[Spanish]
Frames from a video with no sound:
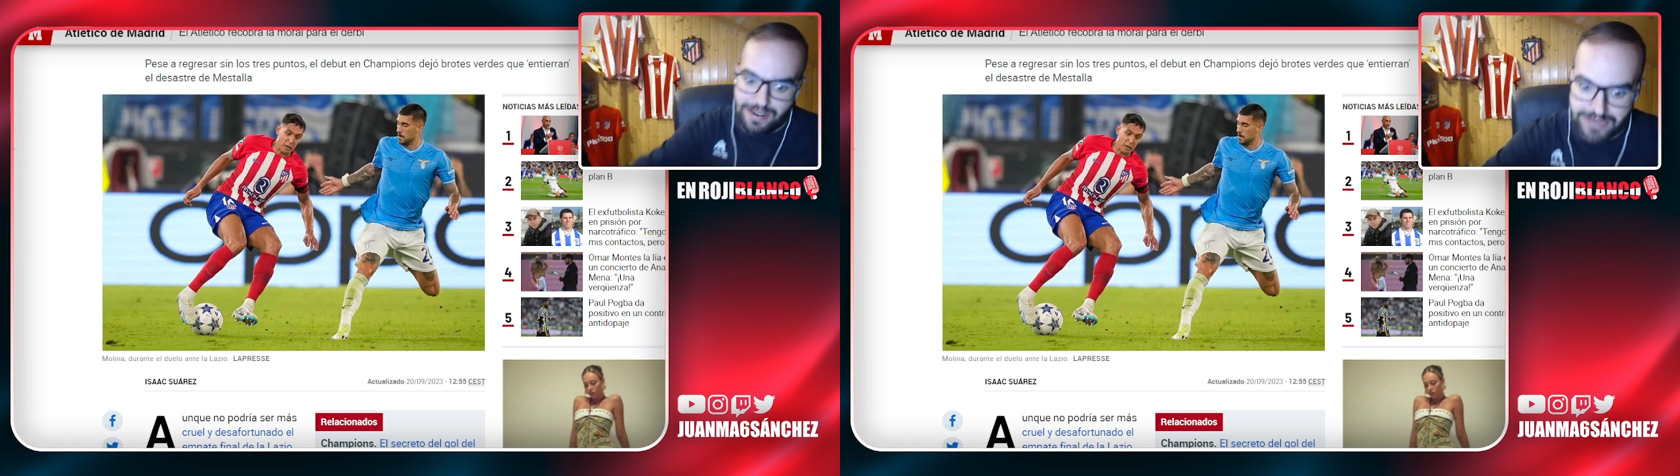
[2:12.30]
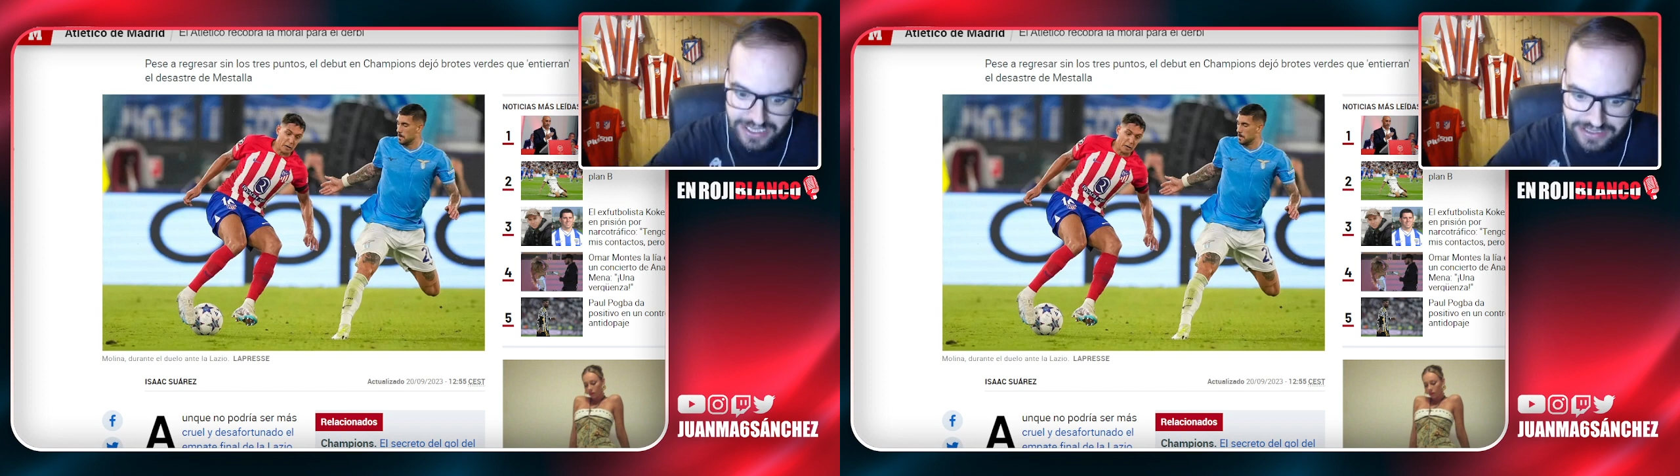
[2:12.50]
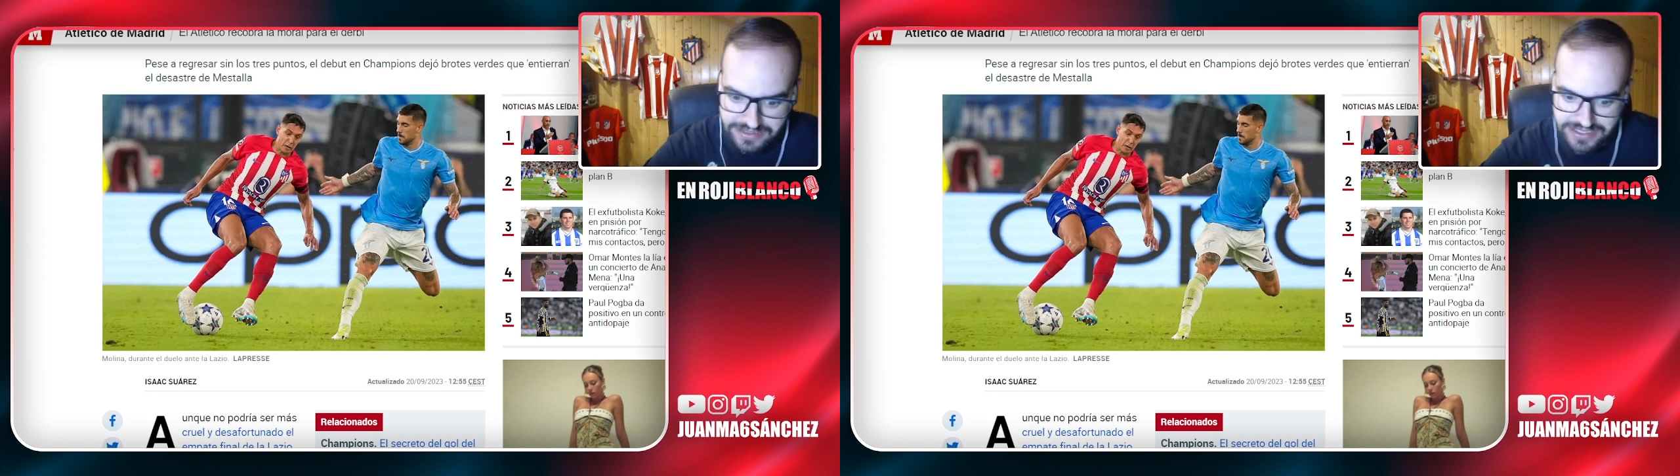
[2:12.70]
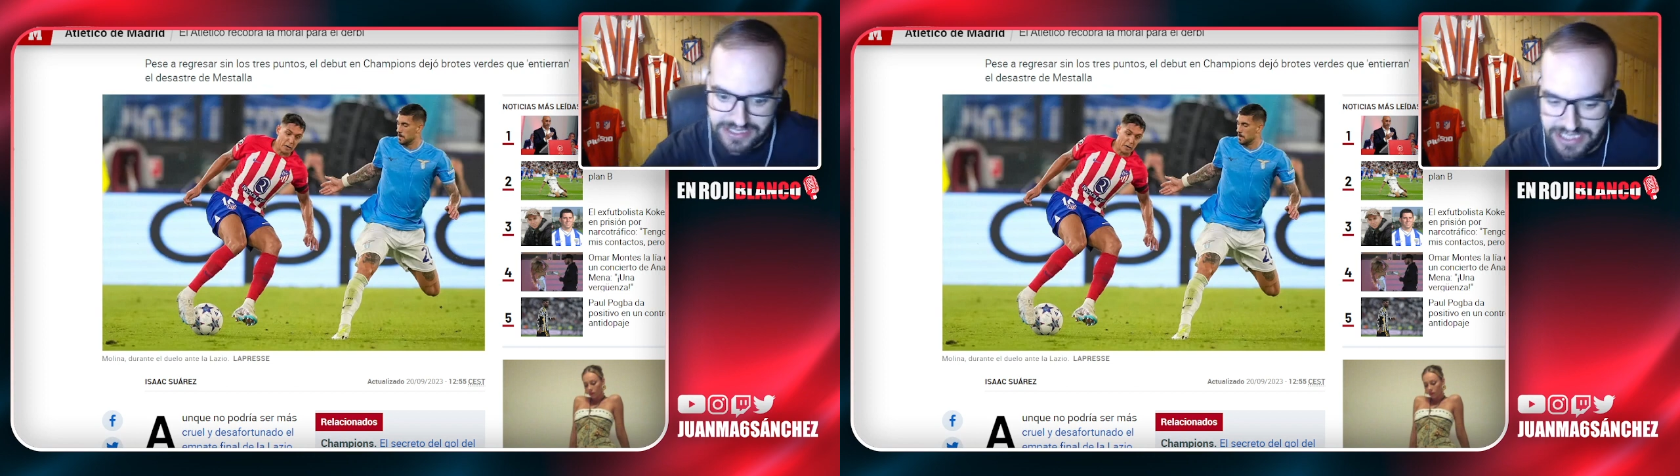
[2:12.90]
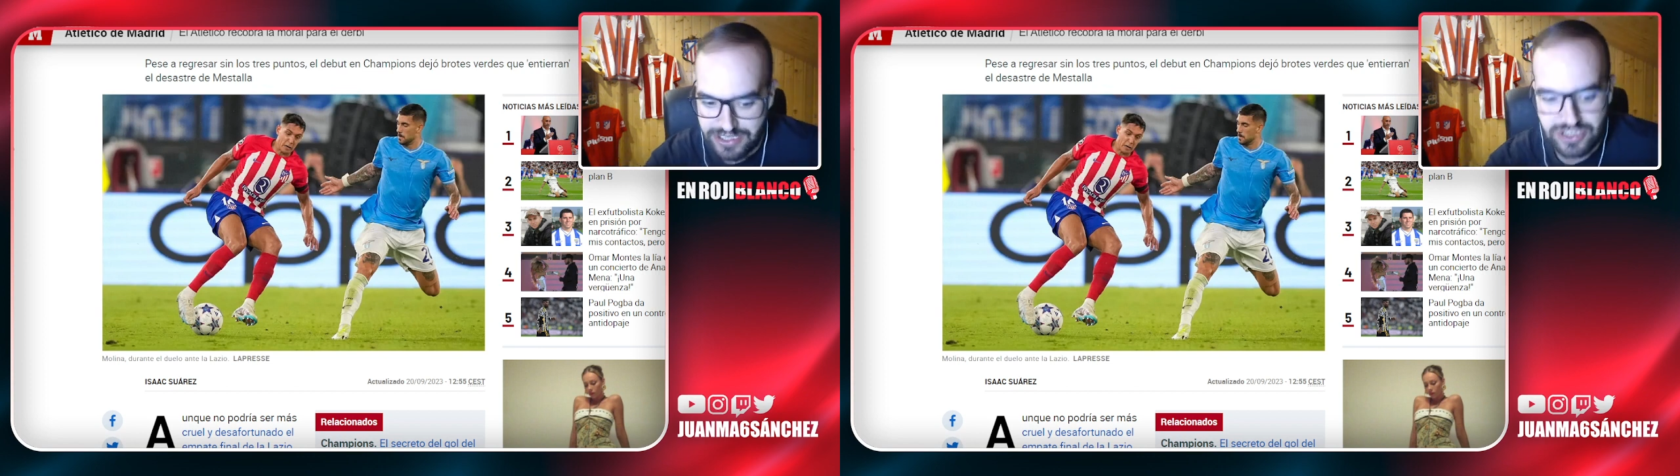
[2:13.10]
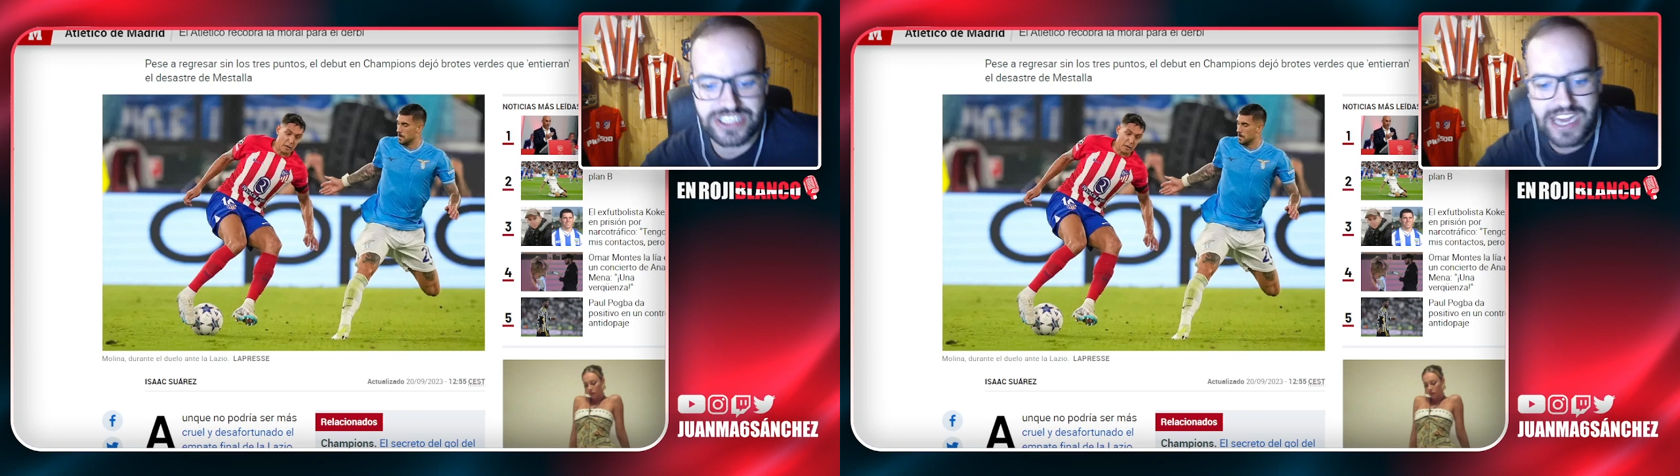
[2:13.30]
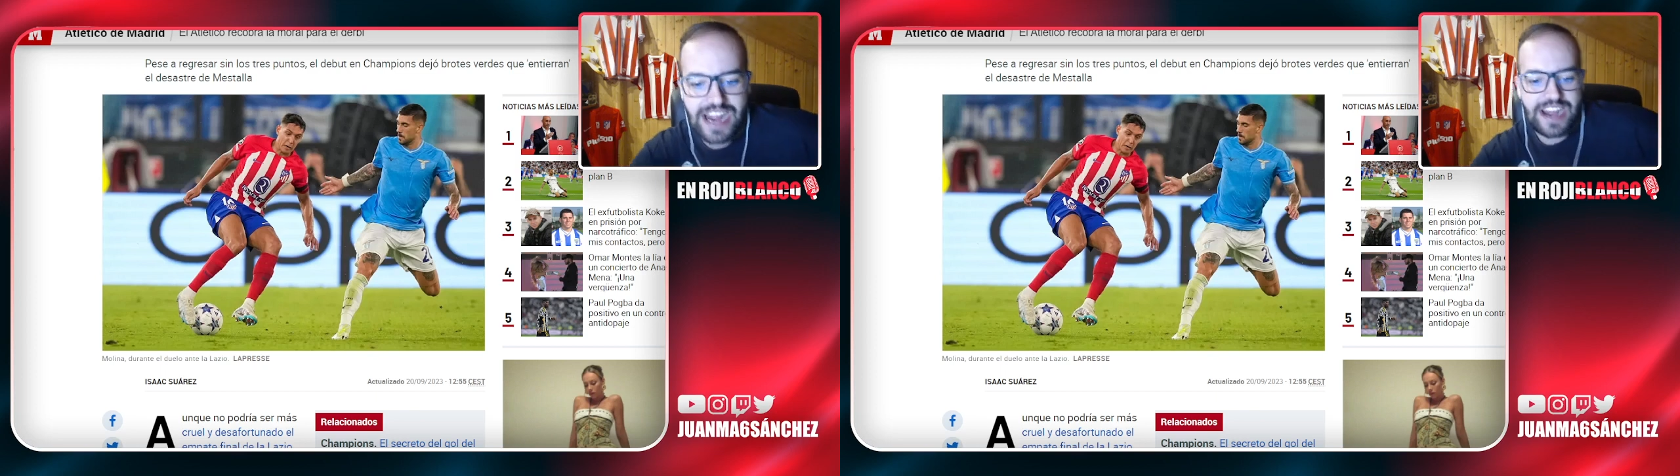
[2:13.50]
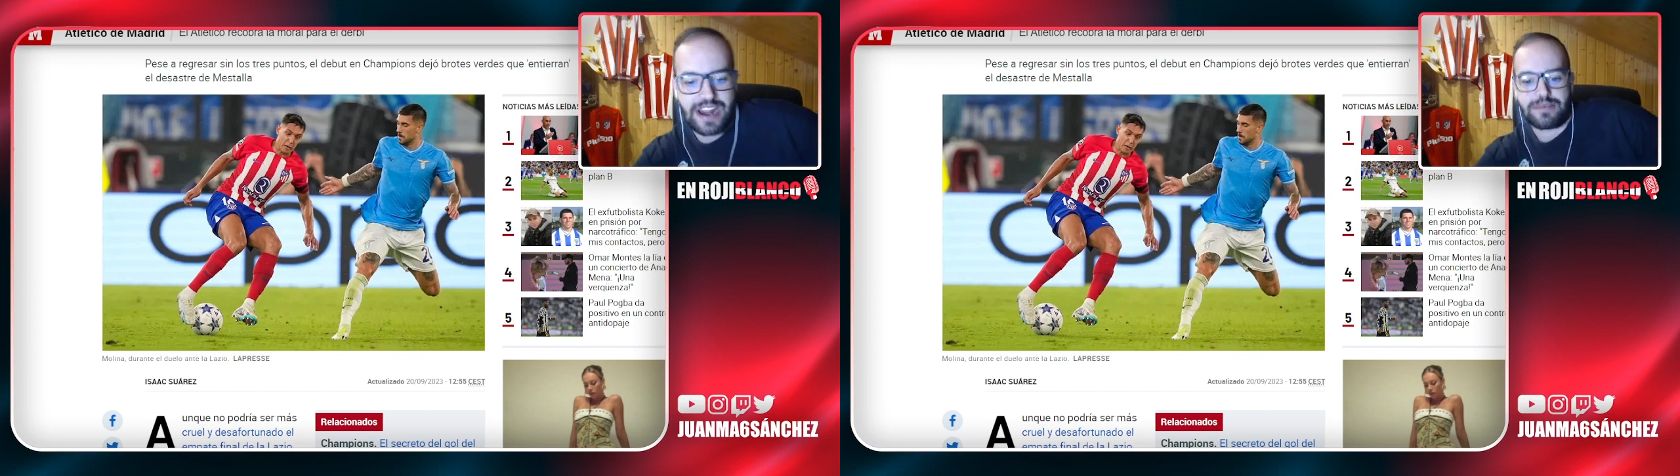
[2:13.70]
mí, si no se
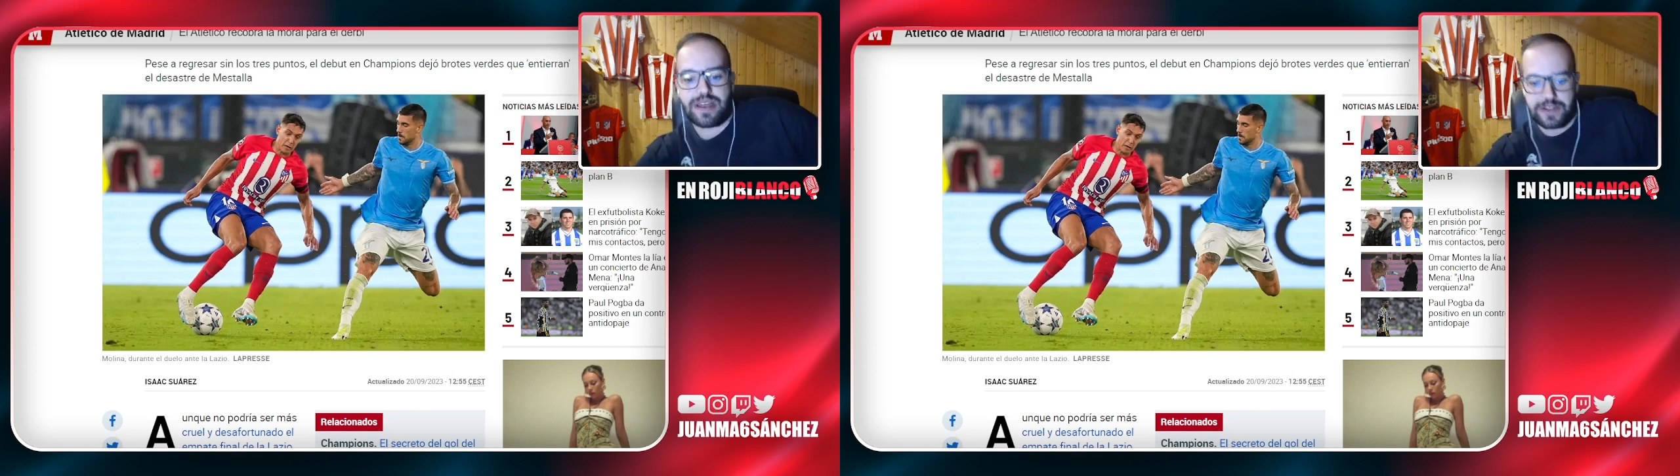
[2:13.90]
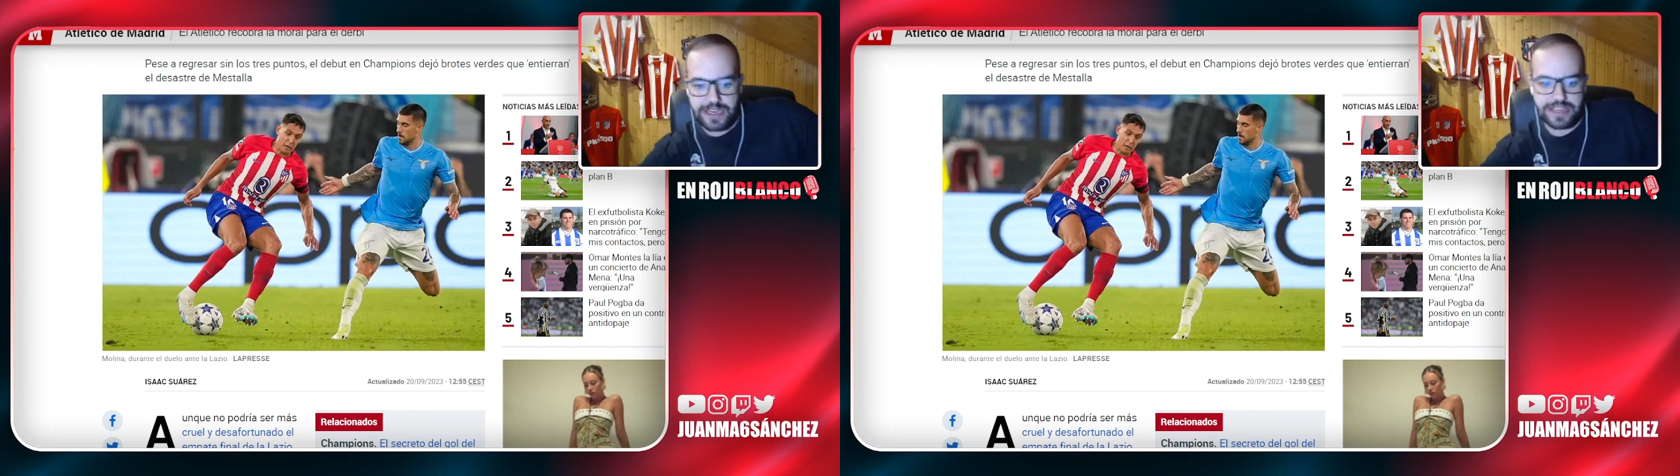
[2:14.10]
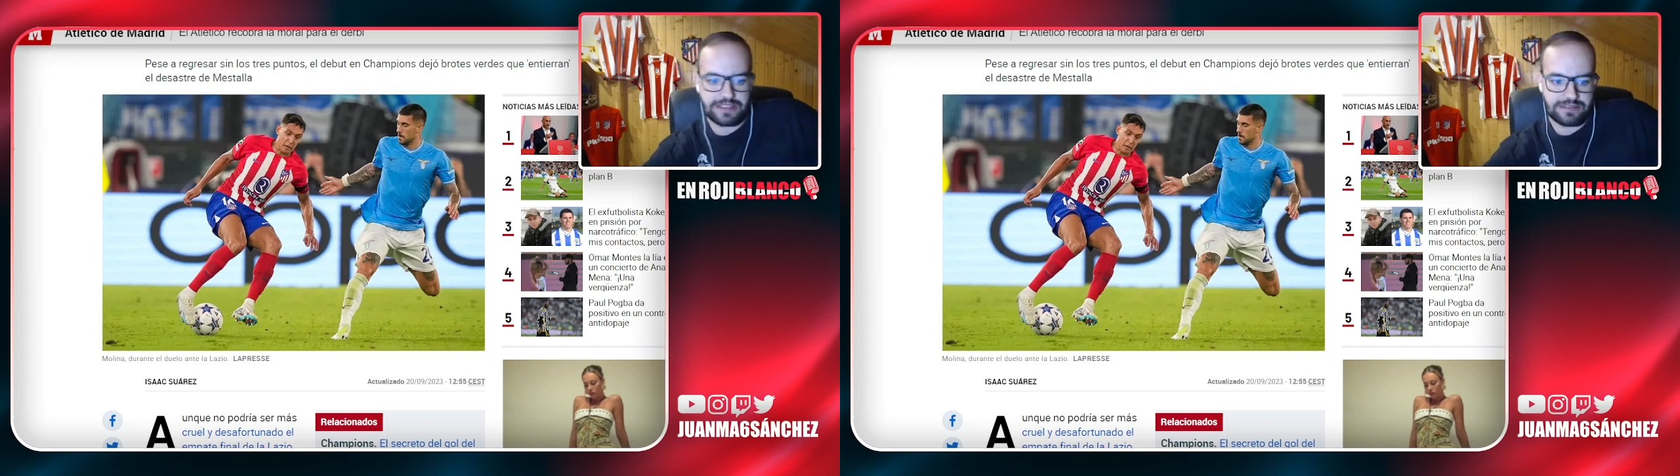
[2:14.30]
gana el Madrid,